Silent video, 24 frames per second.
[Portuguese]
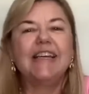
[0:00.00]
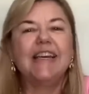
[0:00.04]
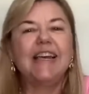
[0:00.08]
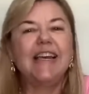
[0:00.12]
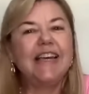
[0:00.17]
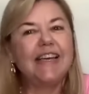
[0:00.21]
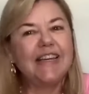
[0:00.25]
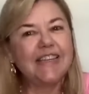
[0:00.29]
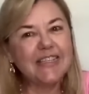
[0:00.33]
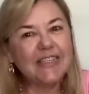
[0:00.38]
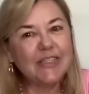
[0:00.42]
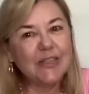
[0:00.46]

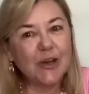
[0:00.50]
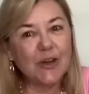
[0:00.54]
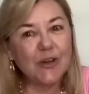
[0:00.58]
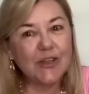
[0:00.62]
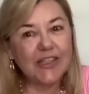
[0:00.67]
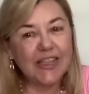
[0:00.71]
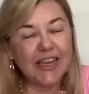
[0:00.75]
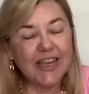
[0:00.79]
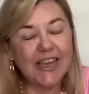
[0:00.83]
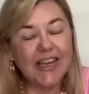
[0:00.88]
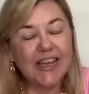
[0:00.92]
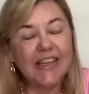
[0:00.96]
e
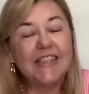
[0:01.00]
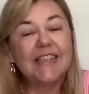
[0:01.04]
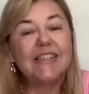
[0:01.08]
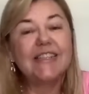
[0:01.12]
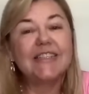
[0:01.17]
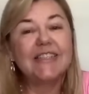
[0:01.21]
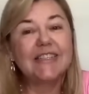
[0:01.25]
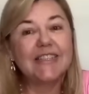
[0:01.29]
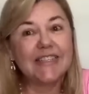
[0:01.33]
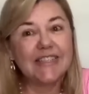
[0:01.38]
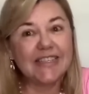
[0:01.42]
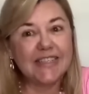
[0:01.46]
esconder,
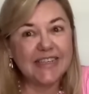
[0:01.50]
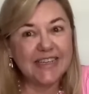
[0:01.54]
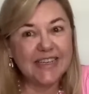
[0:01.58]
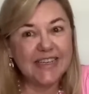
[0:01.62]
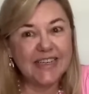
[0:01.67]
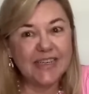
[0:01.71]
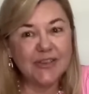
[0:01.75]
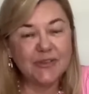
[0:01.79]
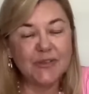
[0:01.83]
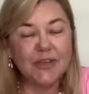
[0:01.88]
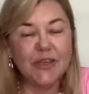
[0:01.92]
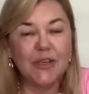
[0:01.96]

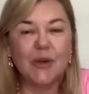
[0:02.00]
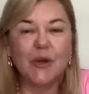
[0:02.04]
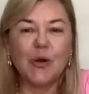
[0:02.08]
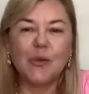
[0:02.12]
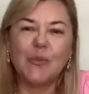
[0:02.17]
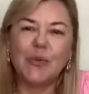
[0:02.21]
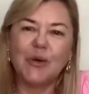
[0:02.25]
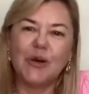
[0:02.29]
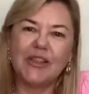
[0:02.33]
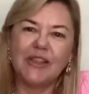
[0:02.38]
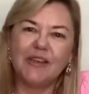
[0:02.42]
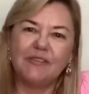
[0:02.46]
se isso
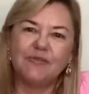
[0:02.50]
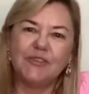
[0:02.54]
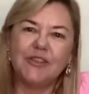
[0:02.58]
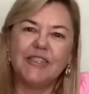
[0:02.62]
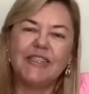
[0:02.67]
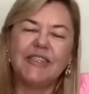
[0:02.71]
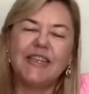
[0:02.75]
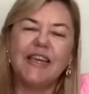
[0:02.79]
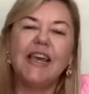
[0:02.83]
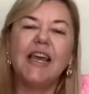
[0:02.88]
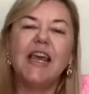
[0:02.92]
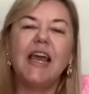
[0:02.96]
incomoda
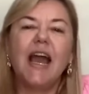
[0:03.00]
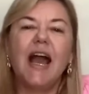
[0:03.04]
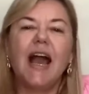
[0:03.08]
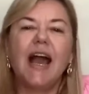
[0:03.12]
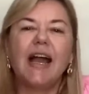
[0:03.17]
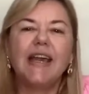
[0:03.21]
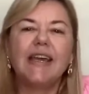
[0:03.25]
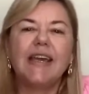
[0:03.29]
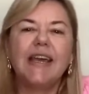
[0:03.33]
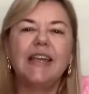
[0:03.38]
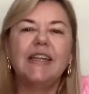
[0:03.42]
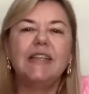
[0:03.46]
você,
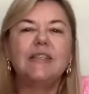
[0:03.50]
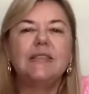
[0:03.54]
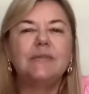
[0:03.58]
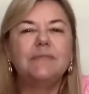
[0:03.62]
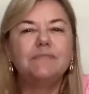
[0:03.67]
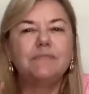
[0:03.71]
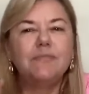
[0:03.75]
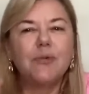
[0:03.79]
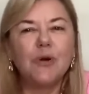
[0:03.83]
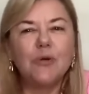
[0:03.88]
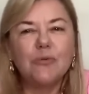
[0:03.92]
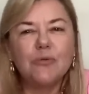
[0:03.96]
aqueles
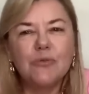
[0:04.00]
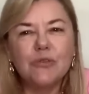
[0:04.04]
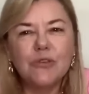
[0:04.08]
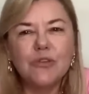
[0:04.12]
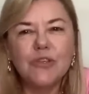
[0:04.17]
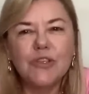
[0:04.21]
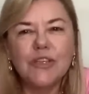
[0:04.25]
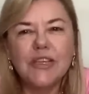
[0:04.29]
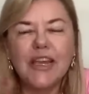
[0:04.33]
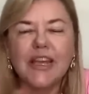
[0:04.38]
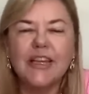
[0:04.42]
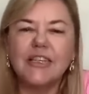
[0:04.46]

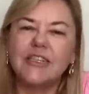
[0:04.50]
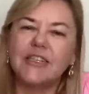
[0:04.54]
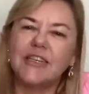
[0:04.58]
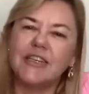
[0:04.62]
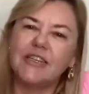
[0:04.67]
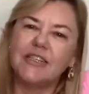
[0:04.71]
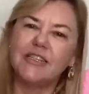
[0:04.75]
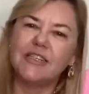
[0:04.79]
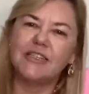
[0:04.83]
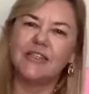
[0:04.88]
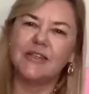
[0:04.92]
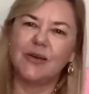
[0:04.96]
pontos que a
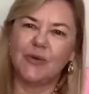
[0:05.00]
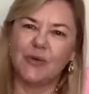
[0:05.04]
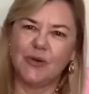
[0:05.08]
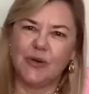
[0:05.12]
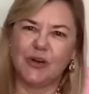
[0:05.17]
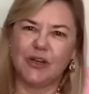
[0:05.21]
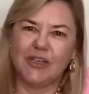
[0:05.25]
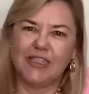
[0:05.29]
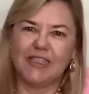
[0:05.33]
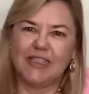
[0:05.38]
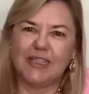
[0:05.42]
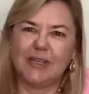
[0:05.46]
gente não
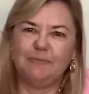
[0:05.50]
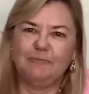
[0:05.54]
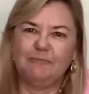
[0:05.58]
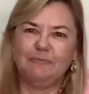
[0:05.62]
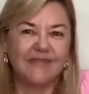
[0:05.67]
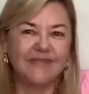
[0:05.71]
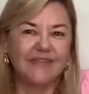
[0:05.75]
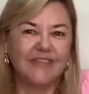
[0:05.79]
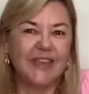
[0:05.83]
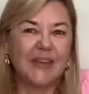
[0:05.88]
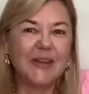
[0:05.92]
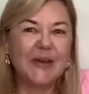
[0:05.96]
gosta.
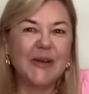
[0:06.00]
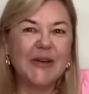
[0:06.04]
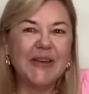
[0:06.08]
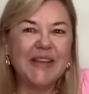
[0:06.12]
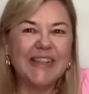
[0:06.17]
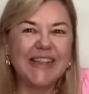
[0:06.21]
Ficou